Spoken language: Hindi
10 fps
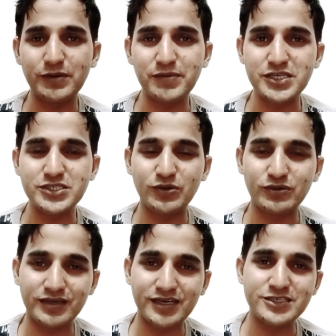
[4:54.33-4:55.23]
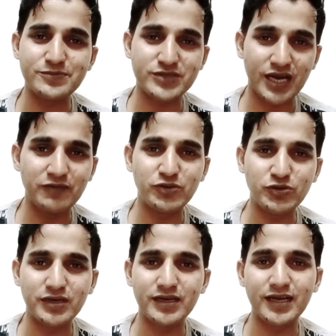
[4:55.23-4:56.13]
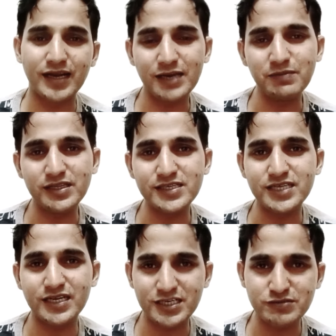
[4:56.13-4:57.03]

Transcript: अपने मेरे चैनल को करना है सब्सक्राइब वीडियो को करना है लाइक मिलते हैं चले